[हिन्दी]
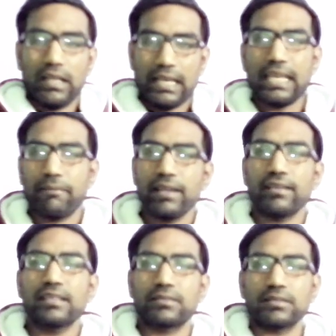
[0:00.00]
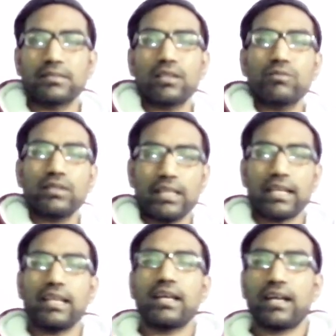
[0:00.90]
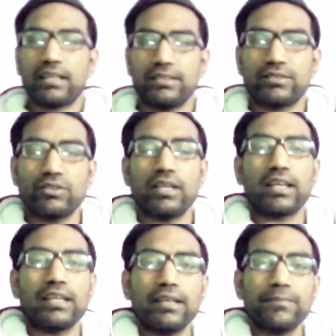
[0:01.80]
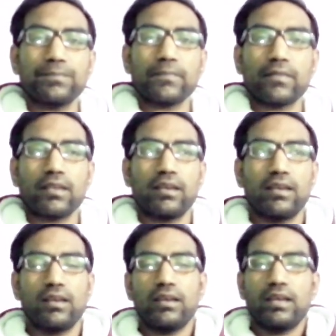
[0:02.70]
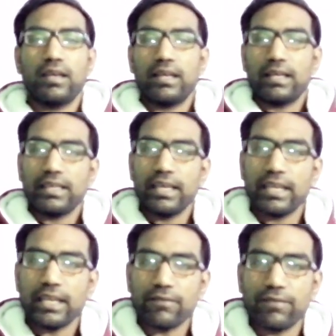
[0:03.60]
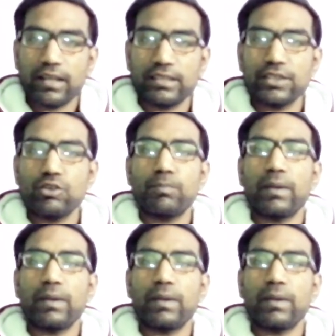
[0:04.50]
लिंक मैं नीचे डिस्क्रिप्शन दे दूँगा देख लेना अगर किसी को देखनी है ये नफ़रतें जो